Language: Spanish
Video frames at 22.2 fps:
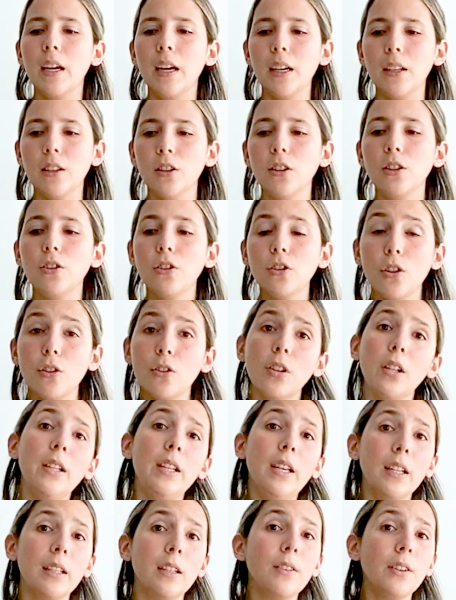estoy todo el
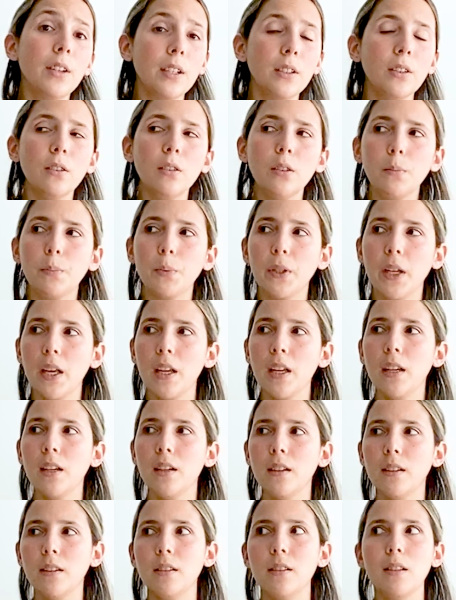día trabajando y por
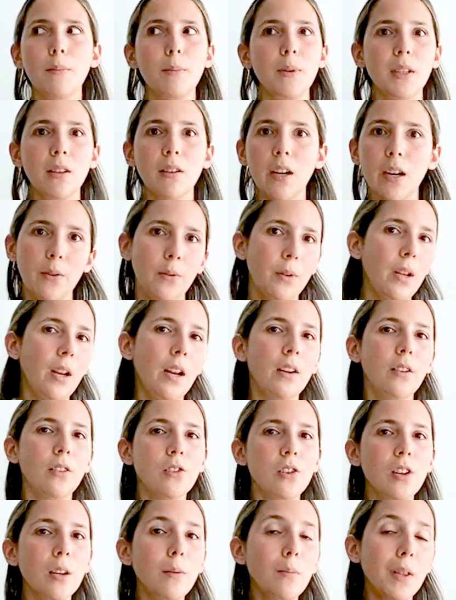ahí se me hicieron las 9 de la
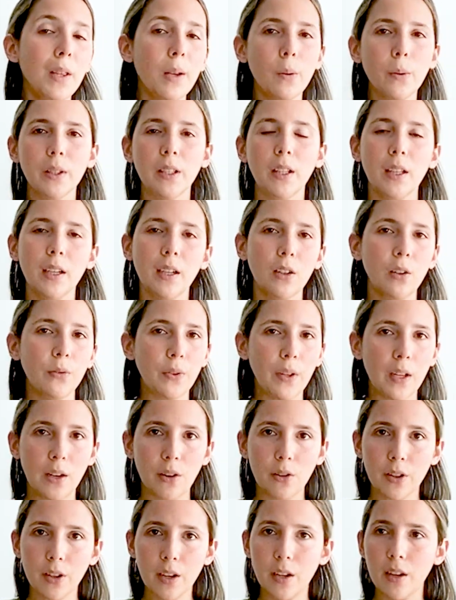noche y me di cuenta de que no fui
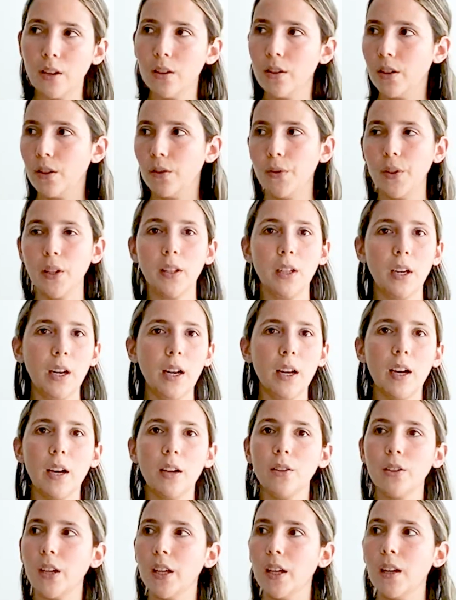a correr o que no fui a
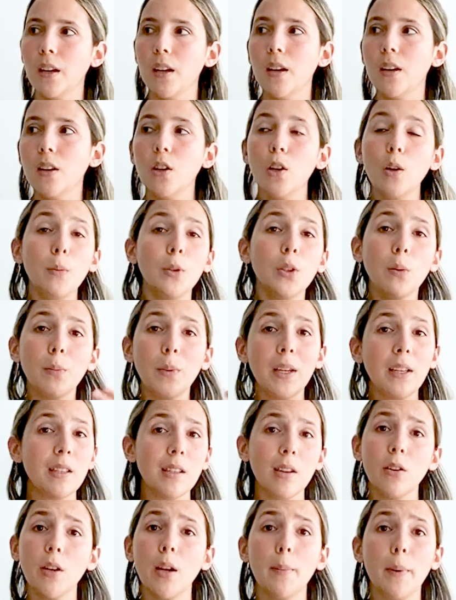entrenar o que no me tomé
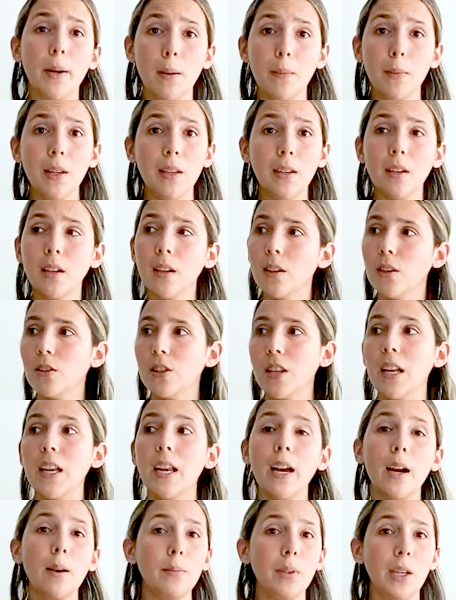esa hora para mí, que no
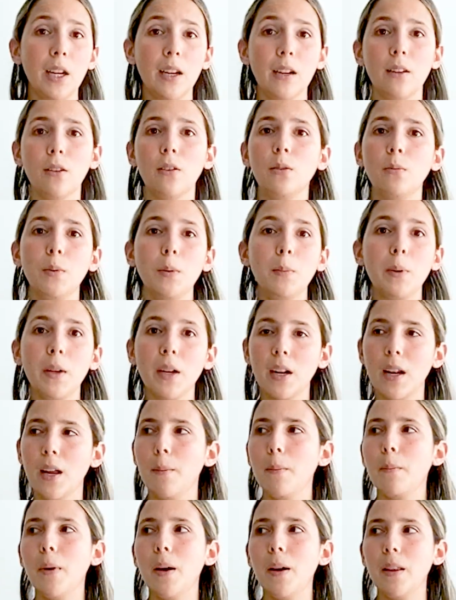salía a caminar con mi
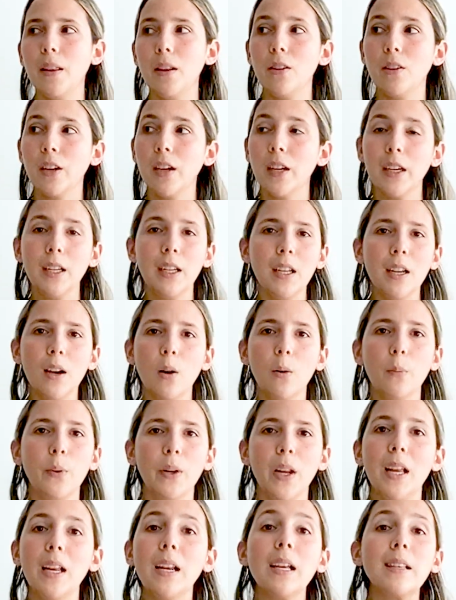perra más de lo que quería o
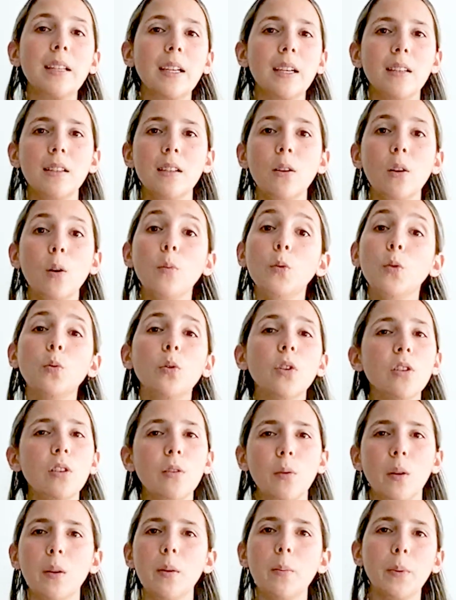por ahí la saqué 5
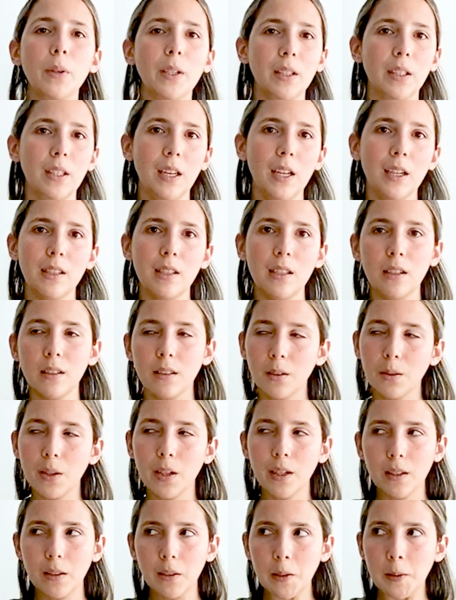minutos y volví porque tenía que seguir
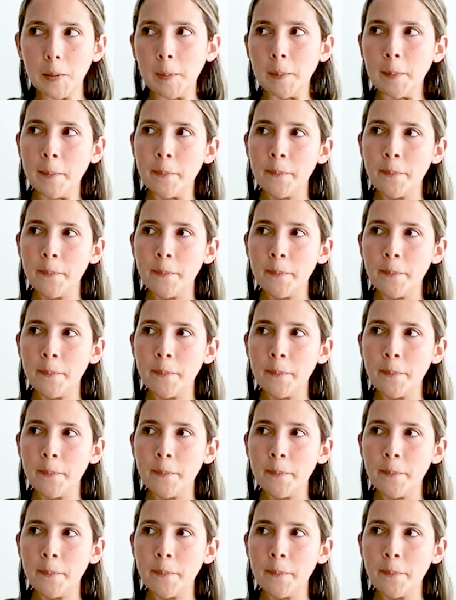trabajando.